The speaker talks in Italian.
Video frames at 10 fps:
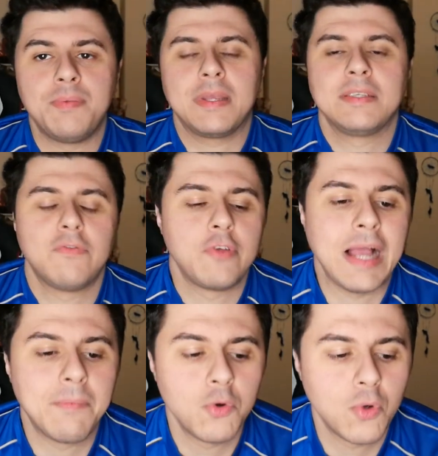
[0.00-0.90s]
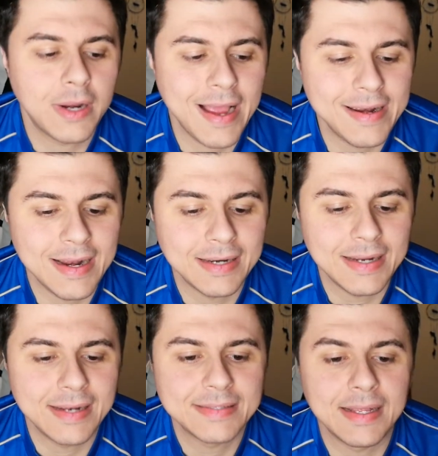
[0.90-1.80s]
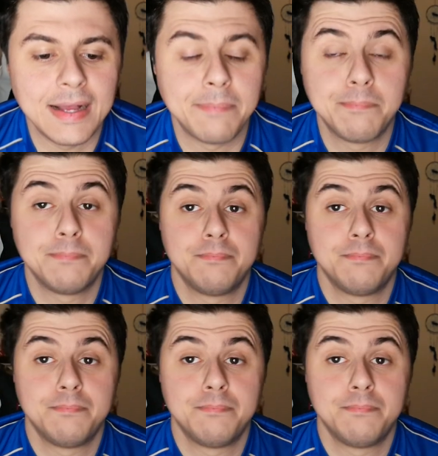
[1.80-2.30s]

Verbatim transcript: perché se vogliamo l'Ucraina è la terza